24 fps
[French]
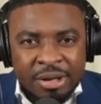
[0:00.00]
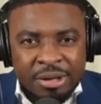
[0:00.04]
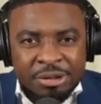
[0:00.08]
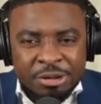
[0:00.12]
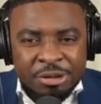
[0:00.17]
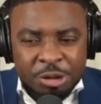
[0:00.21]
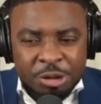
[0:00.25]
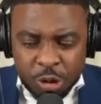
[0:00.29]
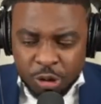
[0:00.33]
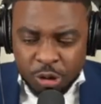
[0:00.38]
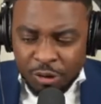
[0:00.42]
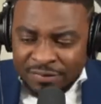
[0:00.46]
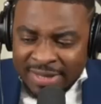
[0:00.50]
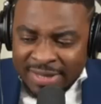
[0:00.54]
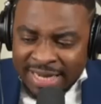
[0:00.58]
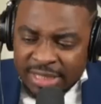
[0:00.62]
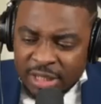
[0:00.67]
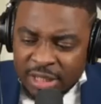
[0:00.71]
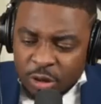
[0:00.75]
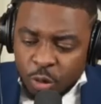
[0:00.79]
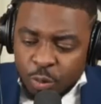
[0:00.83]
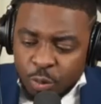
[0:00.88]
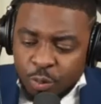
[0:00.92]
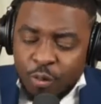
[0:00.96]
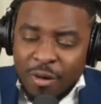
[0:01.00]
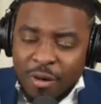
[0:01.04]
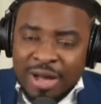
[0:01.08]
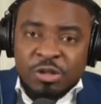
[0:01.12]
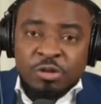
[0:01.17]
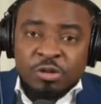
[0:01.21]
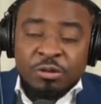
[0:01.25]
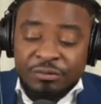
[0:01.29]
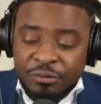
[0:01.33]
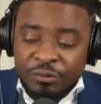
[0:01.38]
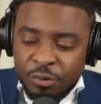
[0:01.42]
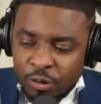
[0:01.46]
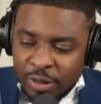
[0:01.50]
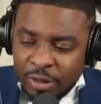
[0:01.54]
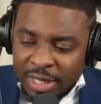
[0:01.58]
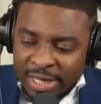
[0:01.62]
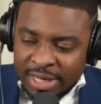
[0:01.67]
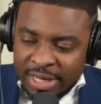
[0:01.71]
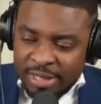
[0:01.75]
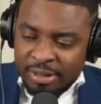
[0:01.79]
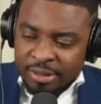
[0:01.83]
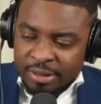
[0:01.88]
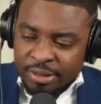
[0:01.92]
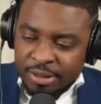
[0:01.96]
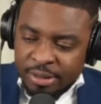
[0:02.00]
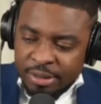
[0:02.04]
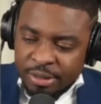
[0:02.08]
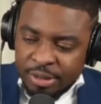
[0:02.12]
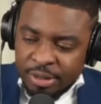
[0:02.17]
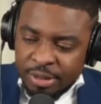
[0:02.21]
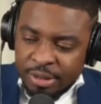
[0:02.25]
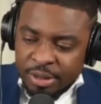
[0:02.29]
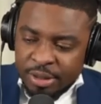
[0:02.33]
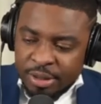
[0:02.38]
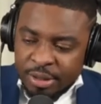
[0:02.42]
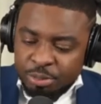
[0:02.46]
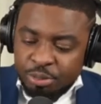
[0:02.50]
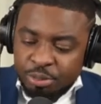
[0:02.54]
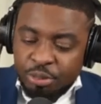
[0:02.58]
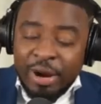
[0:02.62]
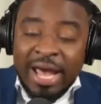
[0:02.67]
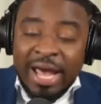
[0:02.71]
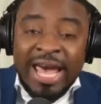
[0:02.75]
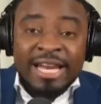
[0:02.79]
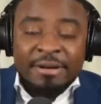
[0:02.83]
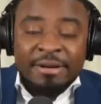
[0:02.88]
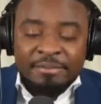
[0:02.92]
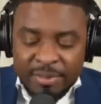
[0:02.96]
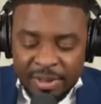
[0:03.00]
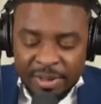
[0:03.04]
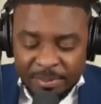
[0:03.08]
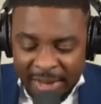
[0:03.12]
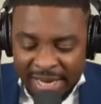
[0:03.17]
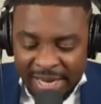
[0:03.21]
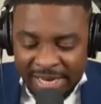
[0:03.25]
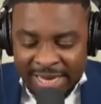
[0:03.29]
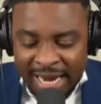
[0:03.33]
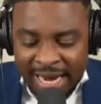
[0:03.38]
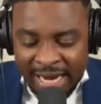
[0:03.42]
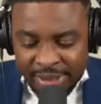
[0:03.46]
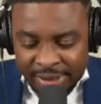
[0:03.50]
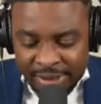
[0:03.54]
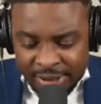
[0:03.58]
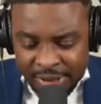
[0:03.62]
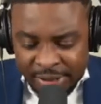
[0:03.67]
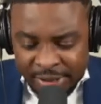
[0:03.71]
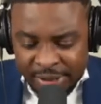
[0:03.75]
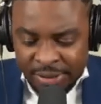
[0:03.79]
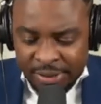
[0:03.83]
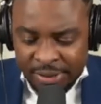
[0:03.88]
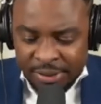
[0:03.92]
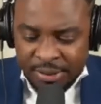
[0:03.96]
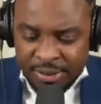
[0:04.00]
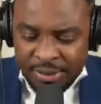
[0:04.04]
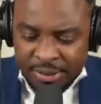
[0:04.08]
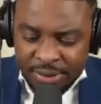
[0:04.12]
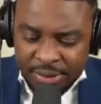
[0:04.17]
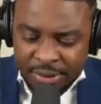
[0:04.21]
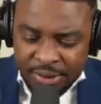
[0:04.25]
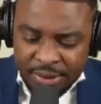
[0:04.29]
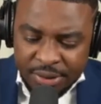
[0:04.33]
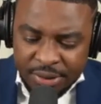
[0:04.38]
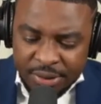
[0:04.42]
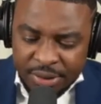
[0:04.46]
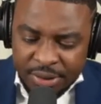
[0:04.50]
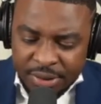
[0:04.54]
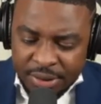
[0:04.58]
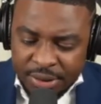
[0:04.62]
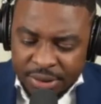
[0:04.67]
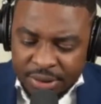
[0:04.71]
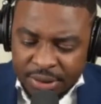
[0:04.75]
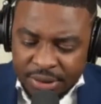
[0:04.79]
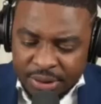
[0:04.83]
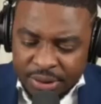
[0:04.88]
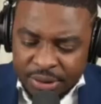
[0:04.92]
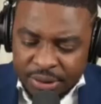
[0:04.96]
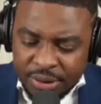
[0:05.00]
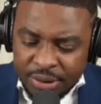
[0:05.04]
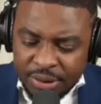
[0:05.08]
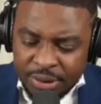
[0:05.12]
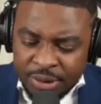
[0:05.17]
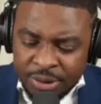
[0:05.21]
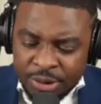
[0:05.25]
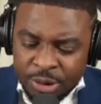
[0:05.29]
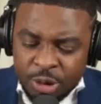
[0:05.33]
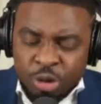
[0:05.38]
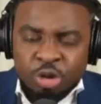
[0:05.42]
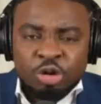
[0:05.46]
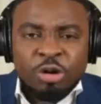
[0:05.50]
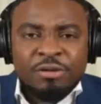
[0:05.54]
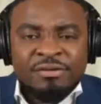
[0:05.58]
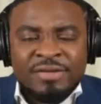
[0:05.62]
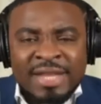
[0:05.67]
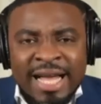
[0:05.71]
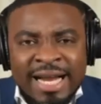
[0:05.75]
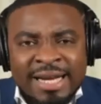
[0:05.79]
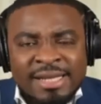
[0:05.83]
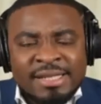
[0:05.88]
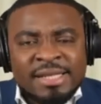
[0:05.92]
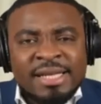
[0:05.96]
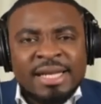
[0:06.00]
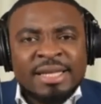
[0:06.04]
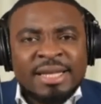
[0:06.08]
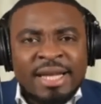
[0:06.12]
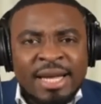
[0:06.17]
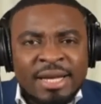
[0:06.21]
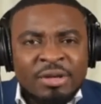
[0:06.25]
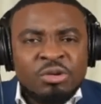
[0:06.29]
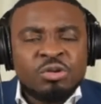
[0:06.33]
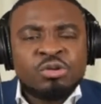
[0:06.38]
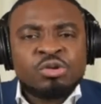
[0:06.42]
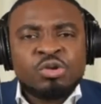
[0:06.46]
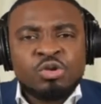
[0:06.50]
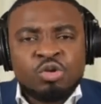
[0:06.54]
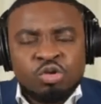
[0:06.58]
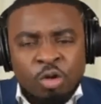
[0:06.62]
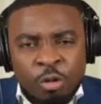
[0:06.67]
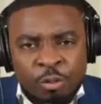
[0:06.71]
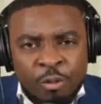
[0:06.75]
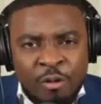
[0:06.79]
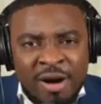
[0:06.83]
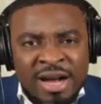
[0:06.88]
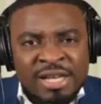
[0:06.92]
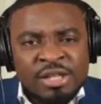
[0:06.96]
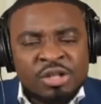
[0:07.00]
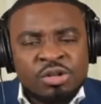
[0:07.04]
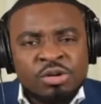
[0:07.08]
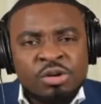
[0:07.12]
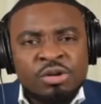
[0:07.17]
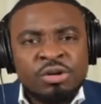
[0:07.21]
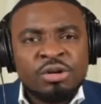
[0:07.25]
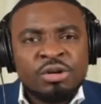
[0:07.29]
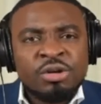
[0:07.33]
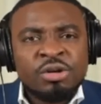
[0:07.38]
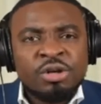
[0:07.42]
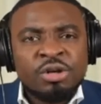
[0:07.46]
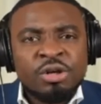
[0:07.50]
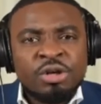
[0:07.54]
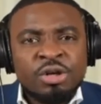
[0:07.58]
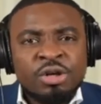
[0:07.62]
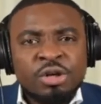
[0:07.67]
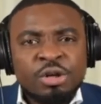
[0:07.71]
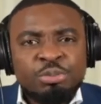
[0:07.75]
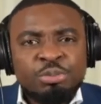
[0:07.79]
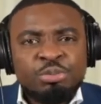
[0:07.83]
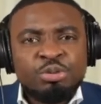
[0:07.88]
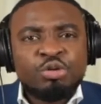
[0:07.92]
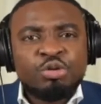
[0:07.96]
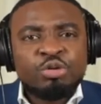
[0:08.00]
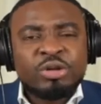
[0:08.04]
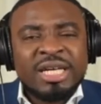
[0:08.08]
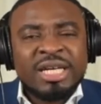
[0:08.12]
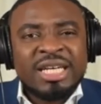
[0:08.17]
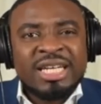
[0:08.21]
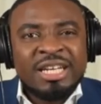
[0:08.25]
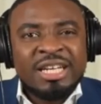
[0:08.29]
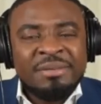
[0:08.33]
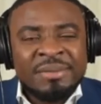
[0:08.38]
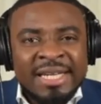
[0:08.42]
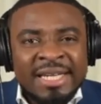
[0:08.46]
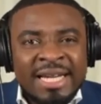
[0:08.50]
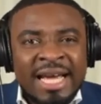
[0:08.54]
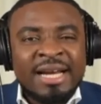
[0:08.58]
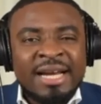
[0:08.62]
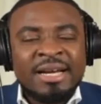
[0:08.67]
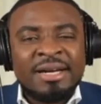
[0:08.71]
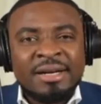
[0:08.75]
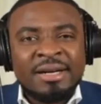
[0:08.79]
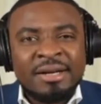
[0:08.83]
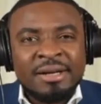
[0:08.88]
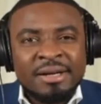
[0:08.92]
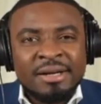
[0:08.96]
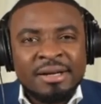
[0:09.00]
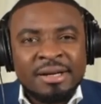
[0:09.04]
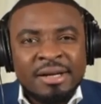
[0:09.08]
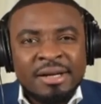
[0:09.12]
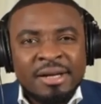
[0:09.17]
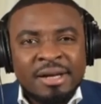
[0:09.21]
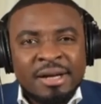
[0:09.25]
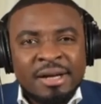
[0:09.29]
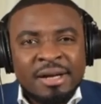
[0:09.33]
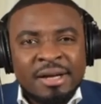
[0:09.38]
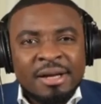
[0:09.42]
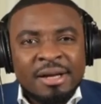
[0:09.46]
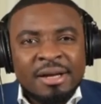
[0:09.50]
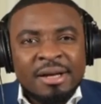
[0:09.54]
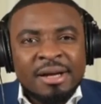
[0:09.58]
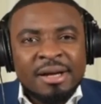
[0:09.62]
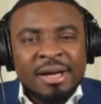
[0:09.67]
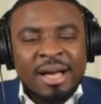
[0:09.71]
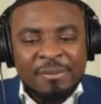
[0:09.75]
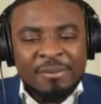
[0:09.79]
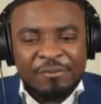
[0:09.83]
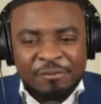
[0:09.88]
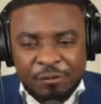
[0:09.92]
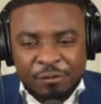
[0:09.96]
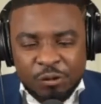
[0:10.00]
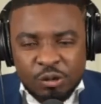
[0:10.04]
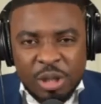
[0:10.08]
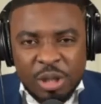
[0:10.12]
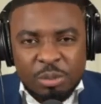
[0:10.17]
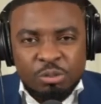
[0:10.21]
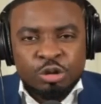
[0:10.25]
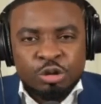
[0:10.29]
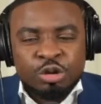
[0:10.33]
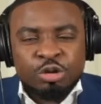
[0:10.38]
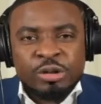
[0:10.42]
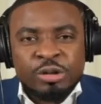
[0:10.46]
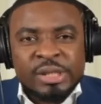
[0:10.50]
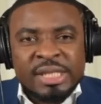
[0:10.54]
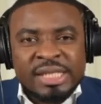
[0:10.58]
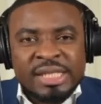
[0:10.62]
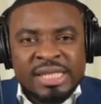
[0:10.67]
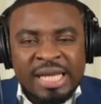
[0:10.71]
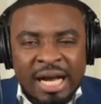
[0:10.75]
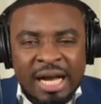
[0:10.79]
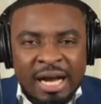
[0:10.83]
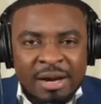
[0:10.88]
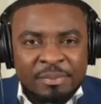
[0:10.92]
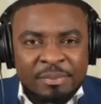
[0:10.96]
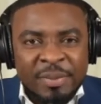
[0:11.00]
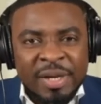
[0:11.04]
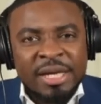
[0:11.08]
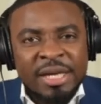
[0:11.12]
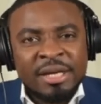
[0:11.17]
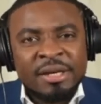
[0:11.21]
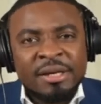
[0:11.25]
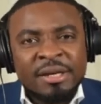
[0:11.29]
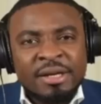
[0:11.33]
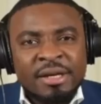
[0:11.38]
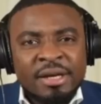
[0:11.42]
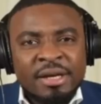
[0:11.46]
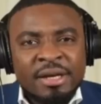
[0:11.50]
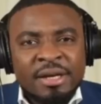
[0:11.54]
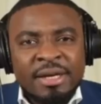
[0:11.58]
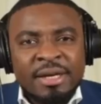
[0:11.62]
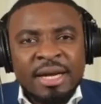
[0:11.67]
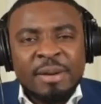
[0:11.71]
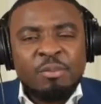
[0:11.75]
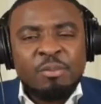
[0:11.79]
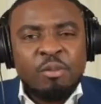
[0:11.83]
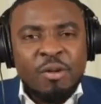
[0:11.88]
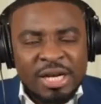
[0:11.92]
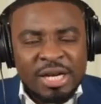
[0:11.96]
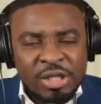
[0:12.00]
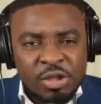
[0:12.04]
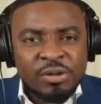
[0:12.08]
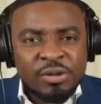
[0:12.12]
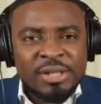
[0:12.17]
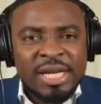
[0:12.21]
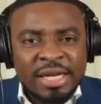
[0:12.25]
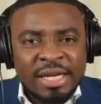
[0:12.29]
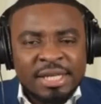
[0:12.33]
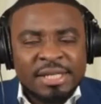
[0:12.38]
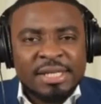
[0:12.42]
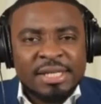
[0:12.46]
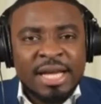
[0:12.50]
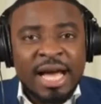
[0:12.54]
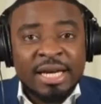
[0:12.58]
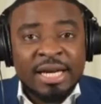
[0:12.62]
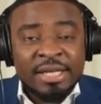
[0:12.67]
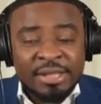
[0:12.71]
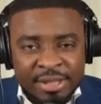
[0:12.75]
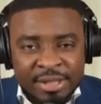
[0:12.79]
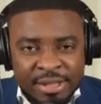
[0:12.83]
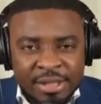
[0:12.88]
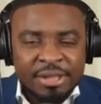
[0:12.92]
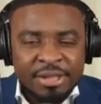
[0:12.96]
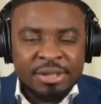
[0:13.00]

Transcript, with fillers: Jovenel c'est ton poison violent pour ennemi pays d'Haïti. Jovenel, c'était un zo poisson pour tout criminel qui a fouillé bouche sans camper dans poisson ça qui c'est Haïti.